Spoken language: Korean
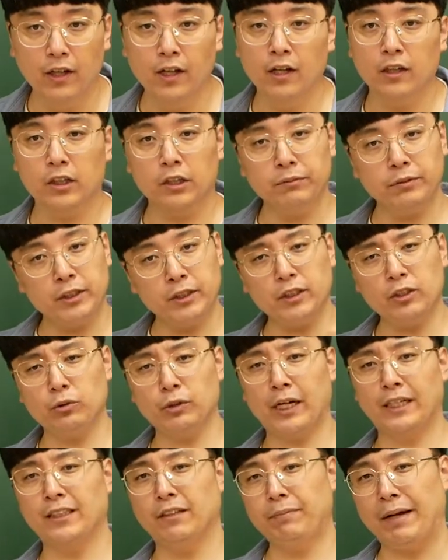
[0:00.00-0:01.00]
그러면 실제로
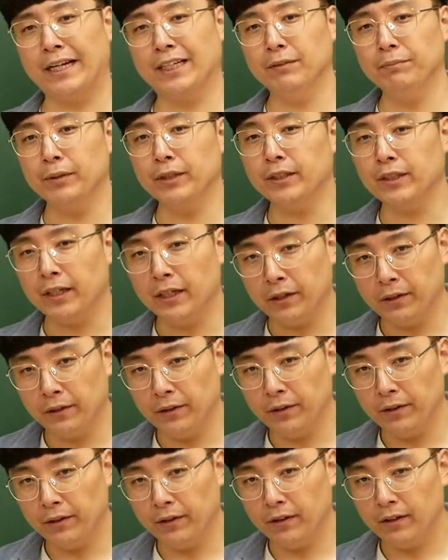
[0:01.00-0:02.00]
가장 밝은 별일까요?
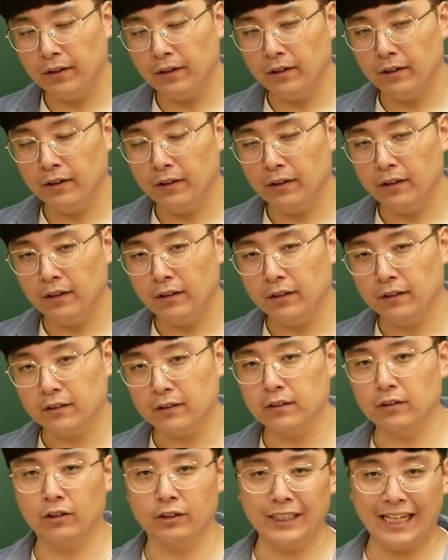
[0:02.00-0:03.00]

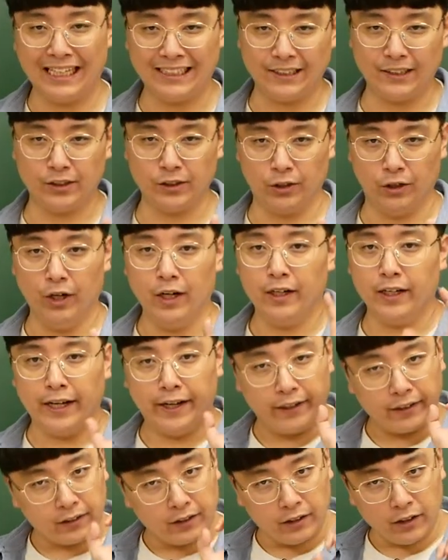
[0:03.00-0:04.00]
그거는 아니죠.
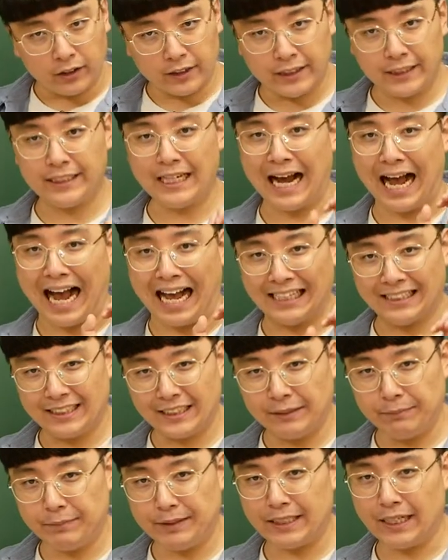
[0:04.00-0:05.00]
네, 그렇지
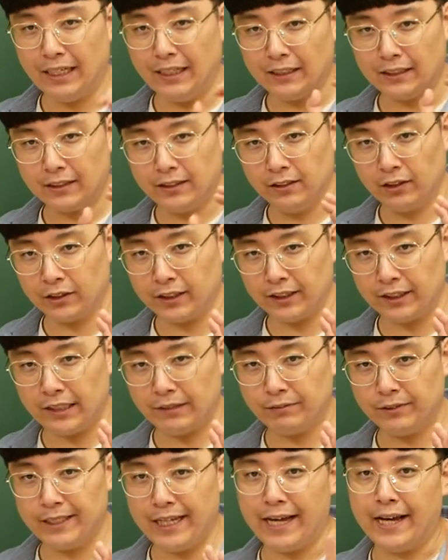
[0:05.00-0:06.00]
않습니다. 그렇기
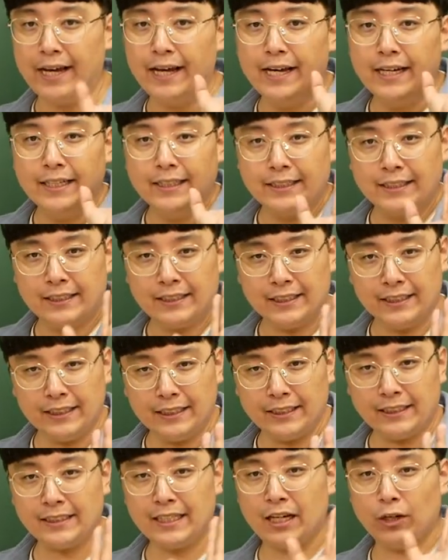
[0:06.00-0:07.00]
때문에
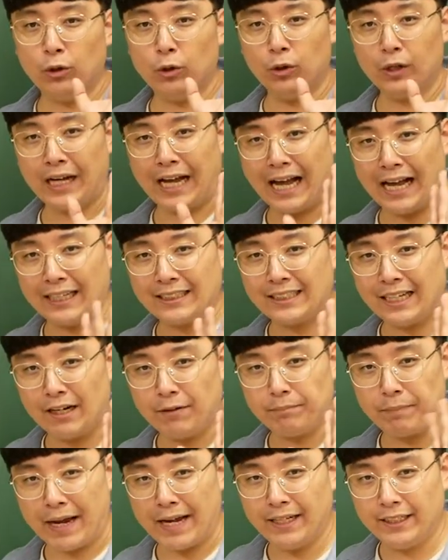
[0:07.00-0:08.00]
실제로
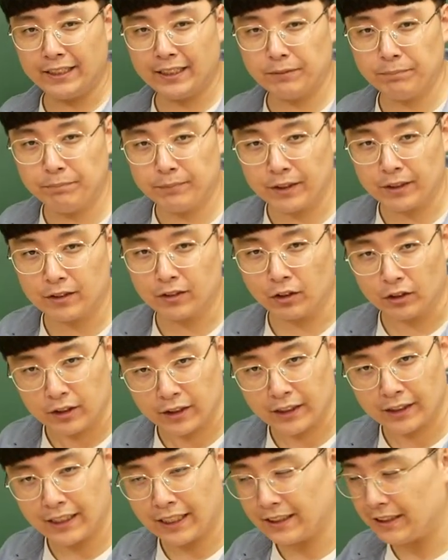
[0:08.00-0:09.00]
가장 밝은 별은
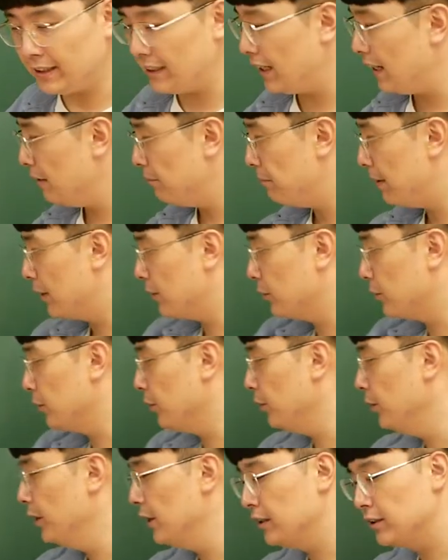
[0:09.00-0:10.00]
어떻게 따지냐? 바로
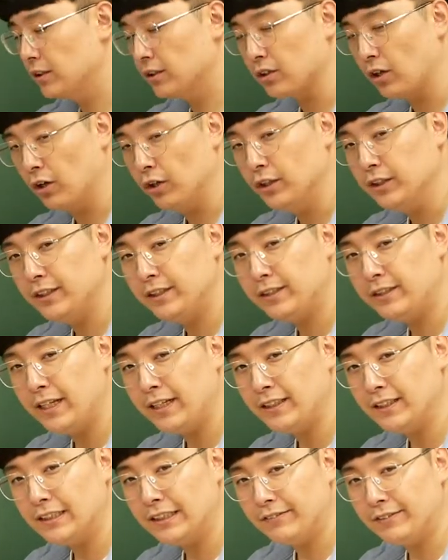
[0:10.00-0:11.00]
요 절대
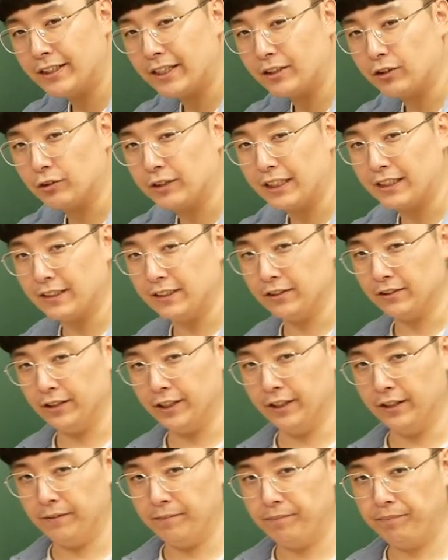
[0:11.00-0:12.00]
등급을 가지고 따지는
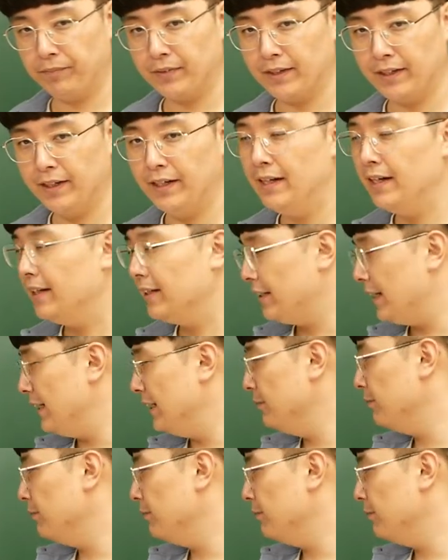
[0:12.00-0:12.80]
거예요. 얘는